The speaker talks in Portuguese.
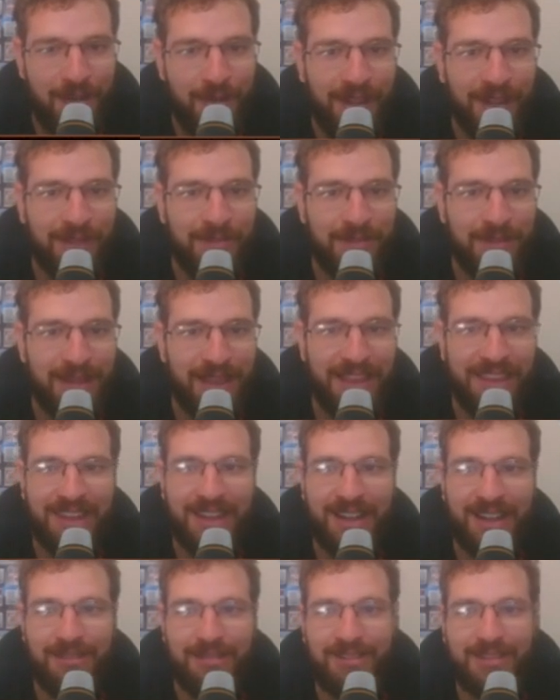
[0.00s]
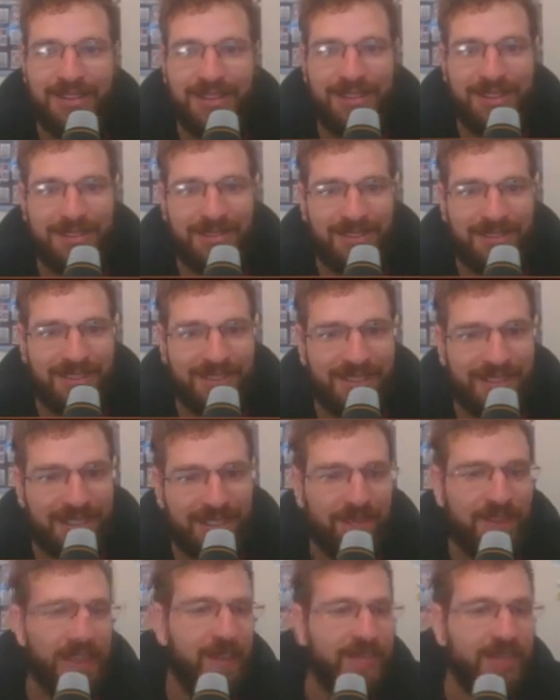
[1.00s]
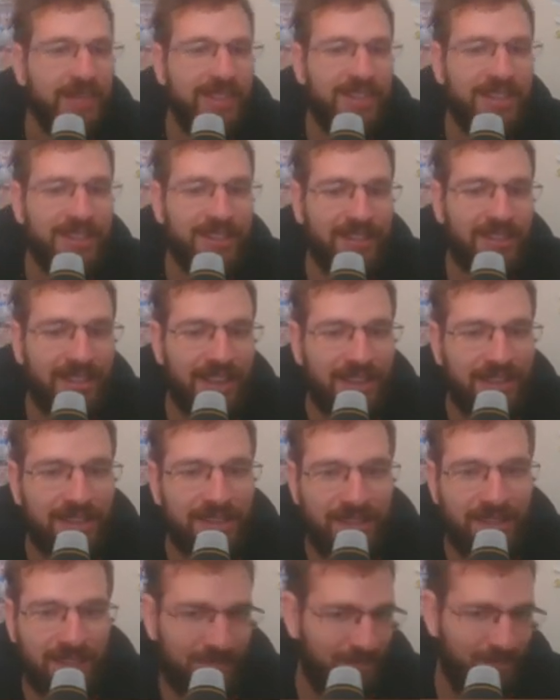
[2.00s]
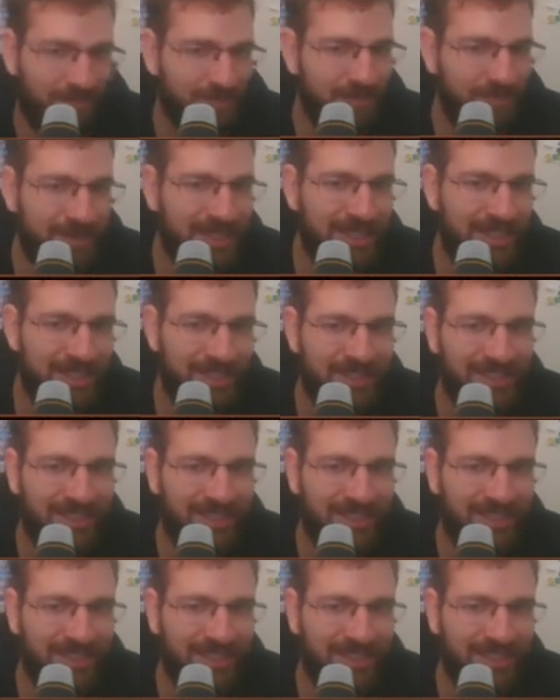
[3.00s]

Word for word: ando pelado na rua. Não, mentira, gente. Mentira.